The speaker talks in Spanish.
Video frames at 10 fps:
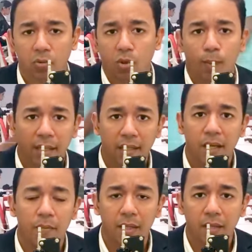Y
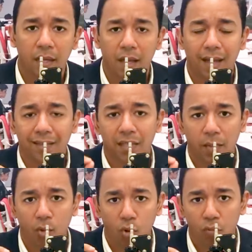automáticamente
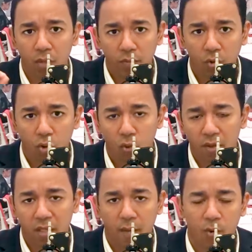hacíamos lo mismo,
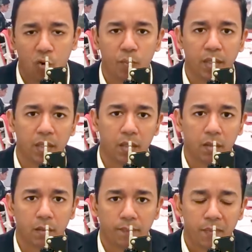comenzábamos a
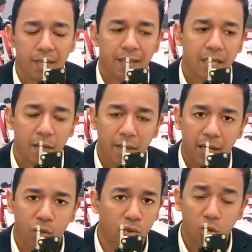competir. Sin
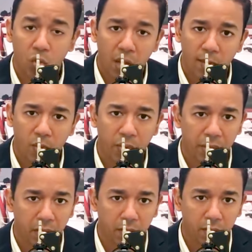embargo, no nos damos
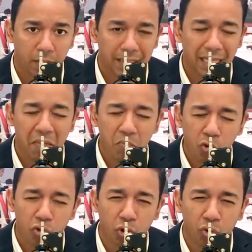cuenta que hay
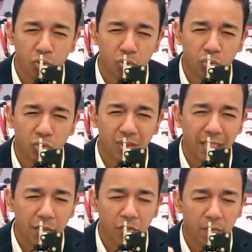muchos
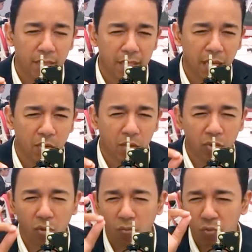nichos de mercado
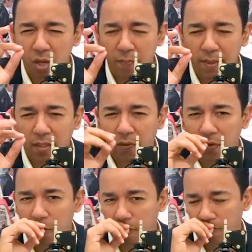que son muy
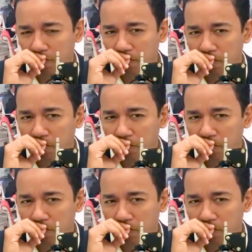específicos.